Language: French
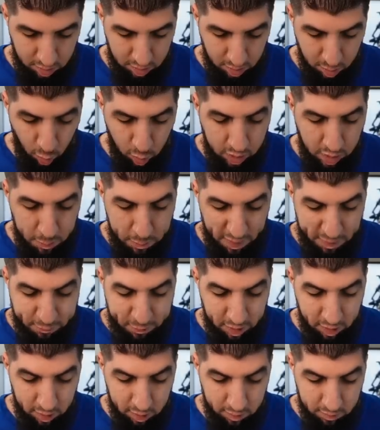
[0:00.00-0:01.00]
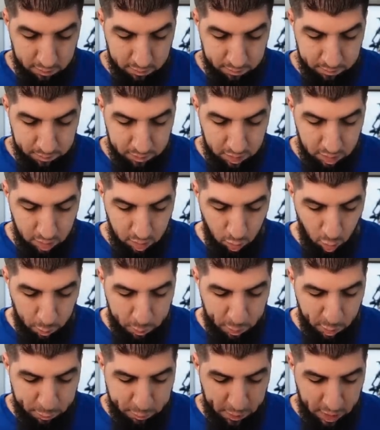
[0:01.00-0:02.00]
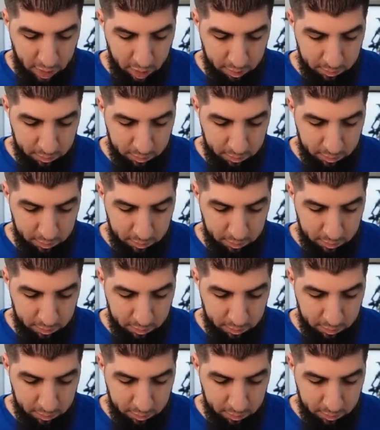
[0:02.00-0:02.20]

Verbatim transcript: Ok, parfait. On peut le faire.